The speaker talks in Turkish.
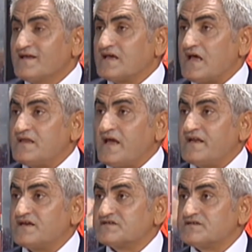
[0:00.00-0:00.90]
kendi
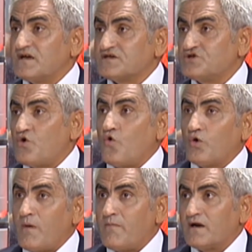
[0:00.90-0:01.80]
enerjisinden aşağı
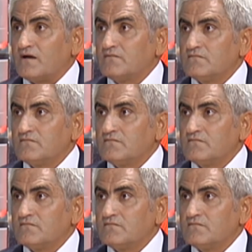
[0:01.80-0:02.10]
olmamalı.